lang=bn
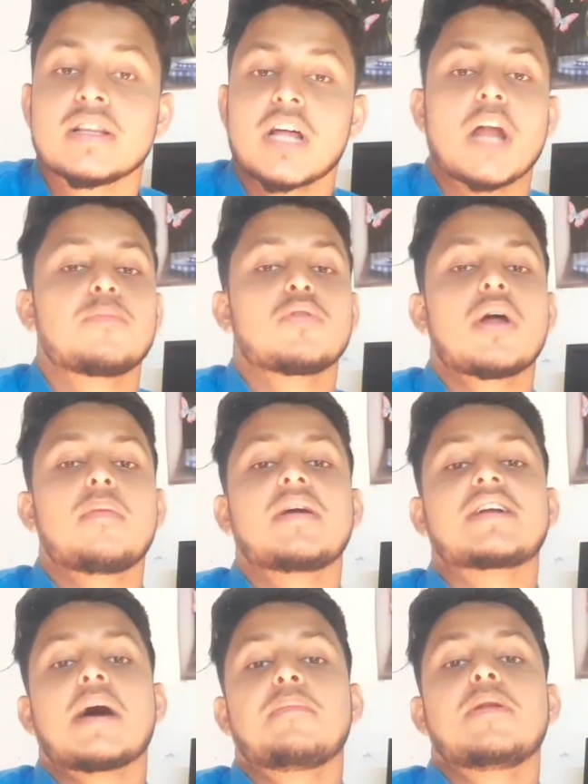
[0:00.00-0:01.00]
তারপরে
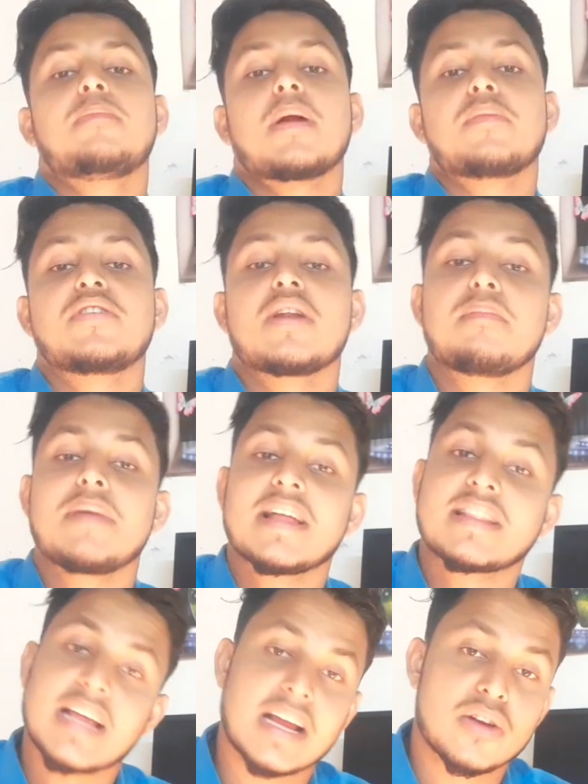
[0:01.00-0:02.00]
আবার ট্রাভেল পারমিটের
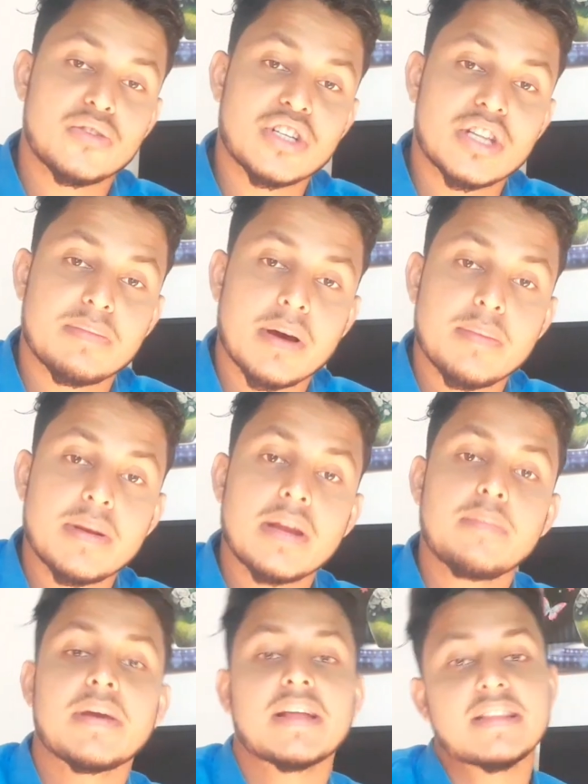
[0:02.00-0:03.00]
মেয়াদ থাকলেও যেতে পারবেন
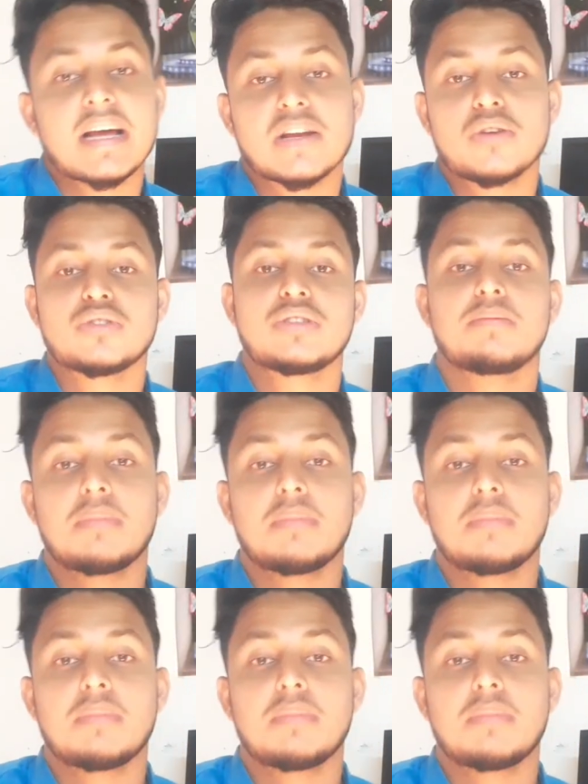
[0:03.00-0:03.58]
না মেয়াদ থাকলেও